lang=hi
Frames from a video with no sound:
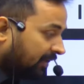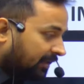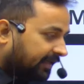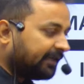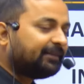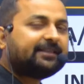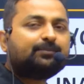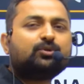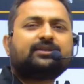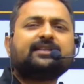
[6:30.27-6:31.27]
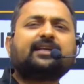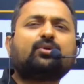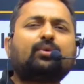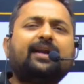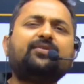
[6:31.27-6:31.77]
कई बच्चे पूछते हैं सर
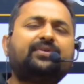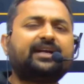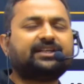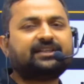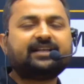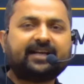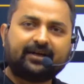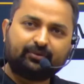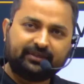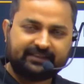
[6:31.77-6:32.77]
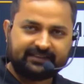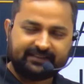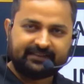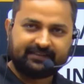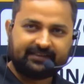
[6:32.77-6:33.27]
क्वालिफिकेशन क्या होनी
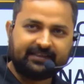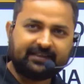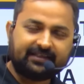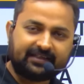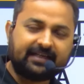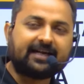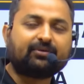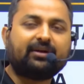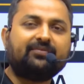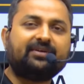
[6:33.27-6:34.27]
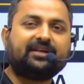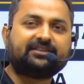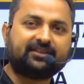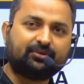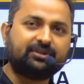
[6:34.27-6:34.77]
चाहिए ठीक है क्या
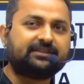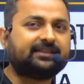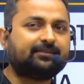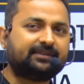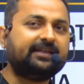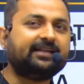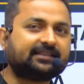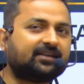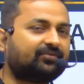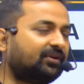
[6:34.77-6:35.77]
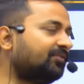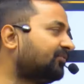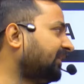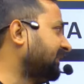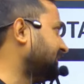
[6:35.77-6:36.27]
क्वालिफिकेशन हो जिससे हम सीडीएस का फॉर्म
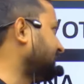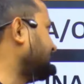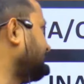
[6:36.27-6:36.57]
फिल कर सकते